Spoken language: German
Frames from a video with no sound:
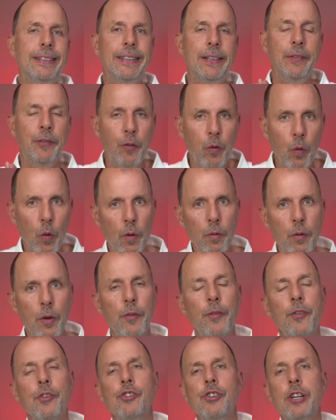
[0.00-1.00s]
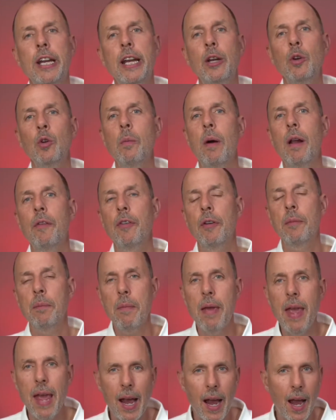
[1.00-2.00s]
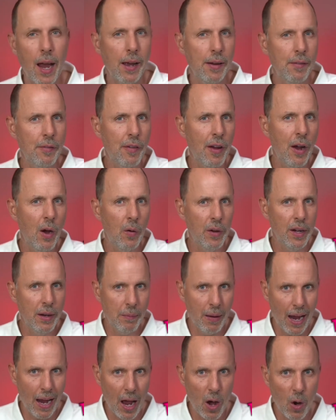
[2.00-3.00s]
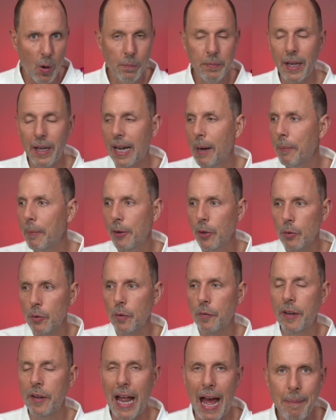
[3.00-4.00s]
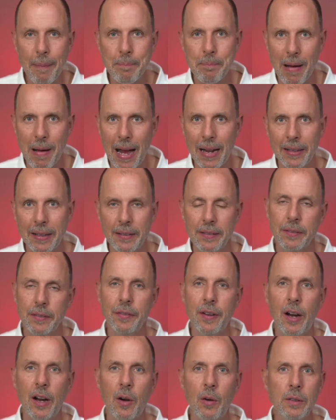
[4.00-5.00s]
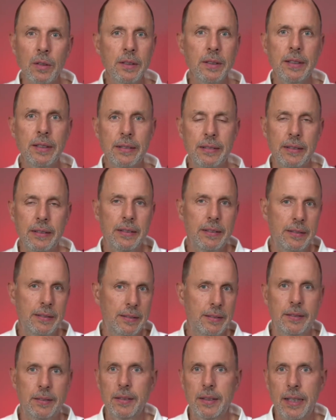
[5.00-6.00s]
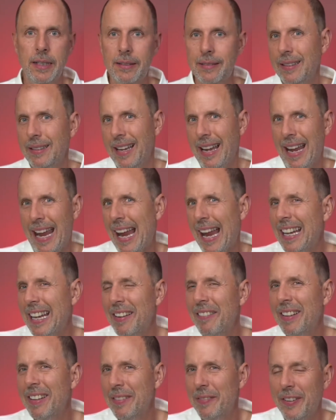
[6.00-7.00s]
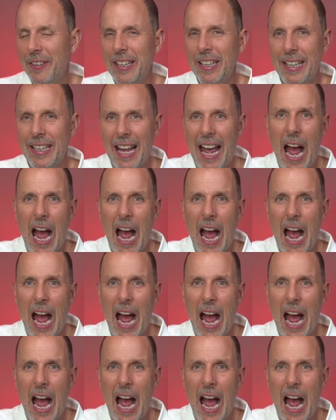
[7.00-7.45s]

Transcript: die Vorwürfe stehen nun mal von mehreren Frauen im Raum. Dir kann man noch so viel abmahnen, diese Frauen. Das ist jetzt ehrlicherweise, finde ich,